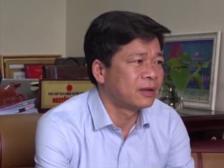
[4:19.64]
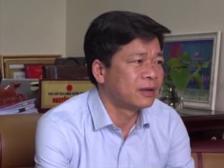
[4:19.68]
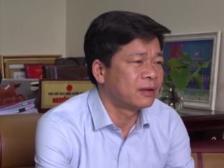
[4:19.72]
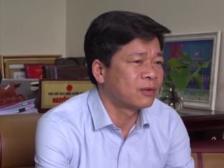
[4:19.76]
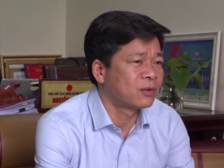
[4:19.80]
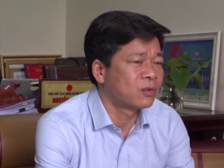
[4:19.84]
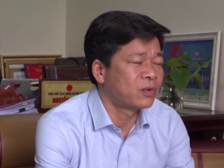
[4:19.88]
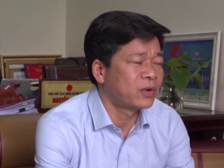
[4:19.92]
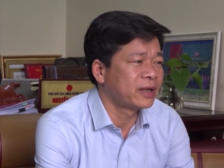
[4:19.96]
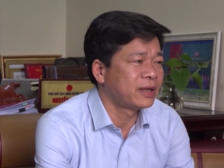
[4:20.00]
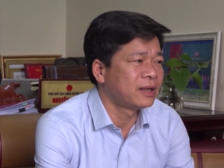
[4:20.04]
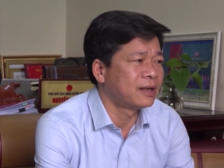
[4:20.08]

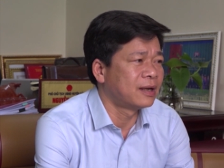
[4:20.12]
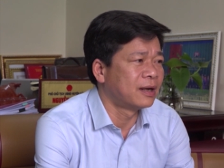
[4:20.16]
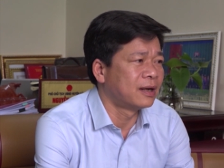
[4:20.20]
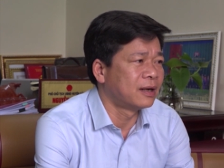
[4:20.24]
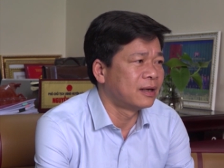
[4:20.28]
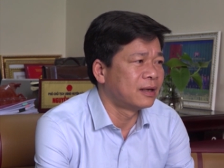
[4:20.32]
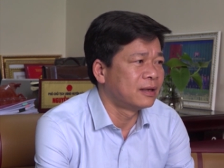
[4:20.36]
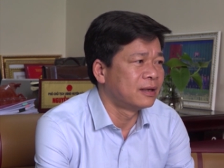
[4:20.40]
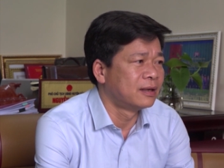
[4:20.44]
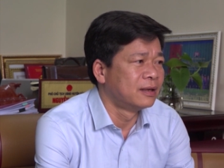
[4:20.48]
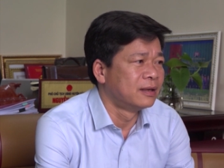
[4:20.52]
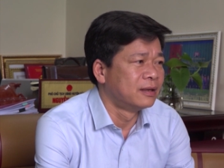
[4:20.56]
khoanh
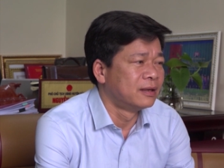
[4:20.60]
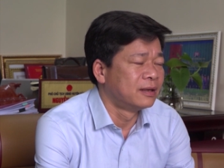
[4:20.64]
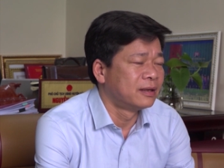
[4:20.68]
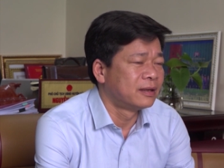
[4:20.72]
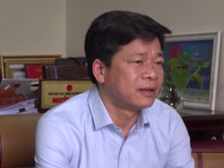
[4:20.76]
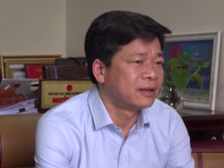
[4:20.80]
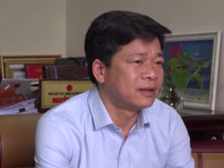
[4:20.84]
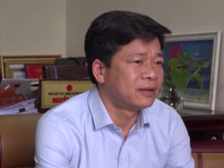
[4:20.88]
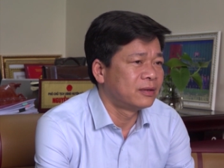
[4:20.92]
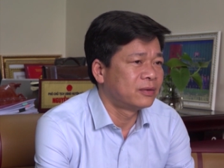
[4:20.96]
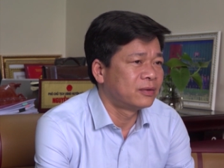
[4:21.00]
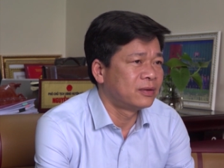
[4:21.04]
nợ
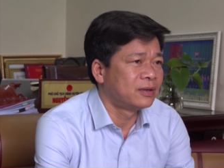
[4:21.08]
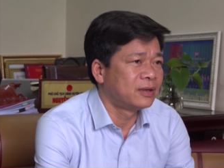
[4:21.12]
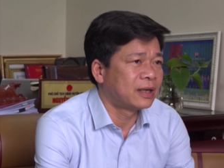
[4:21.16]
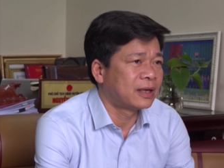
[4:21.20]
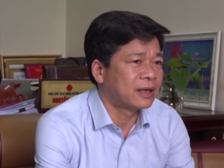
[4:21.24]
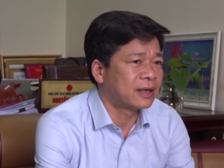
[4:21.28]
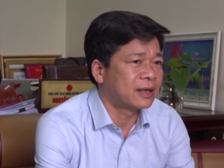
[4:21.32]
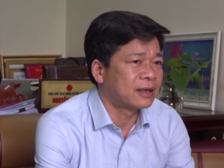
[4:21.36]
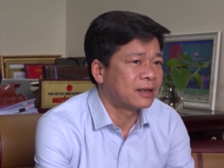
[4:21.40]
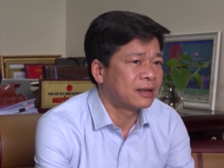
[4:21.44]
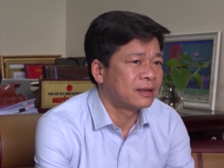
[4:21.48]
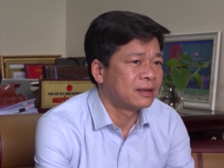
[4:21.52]
thế rồi
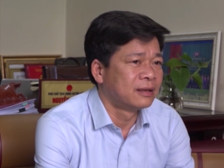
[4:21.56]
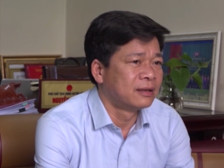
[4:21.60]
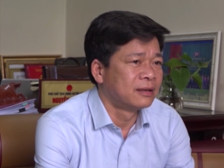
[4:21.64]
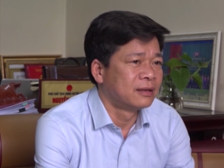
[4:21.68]
là